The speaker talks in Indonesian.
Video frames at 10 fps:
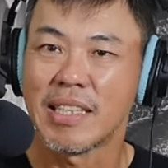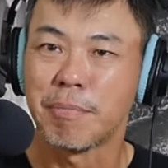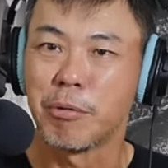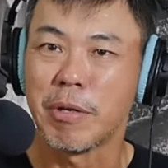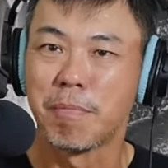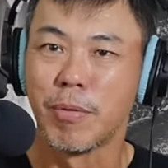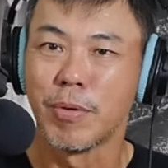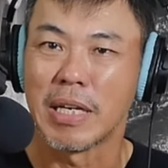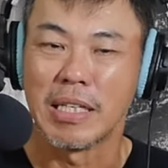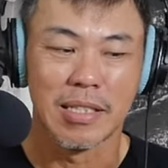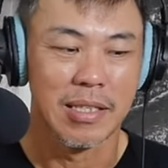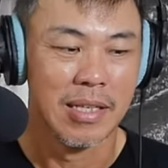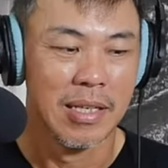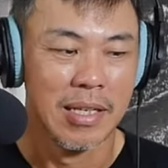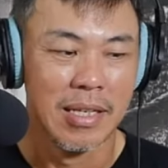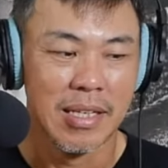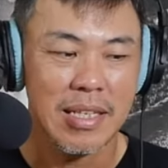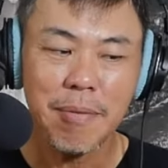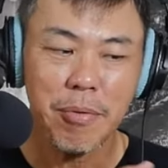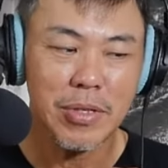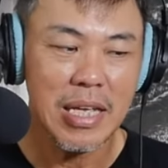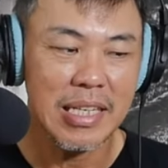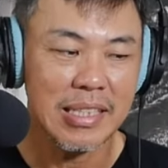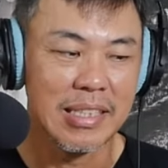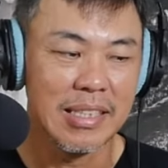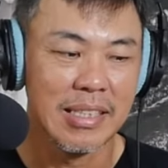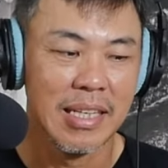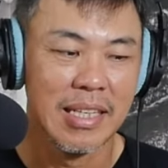ibu-ibu dan ya pokoknya ladies,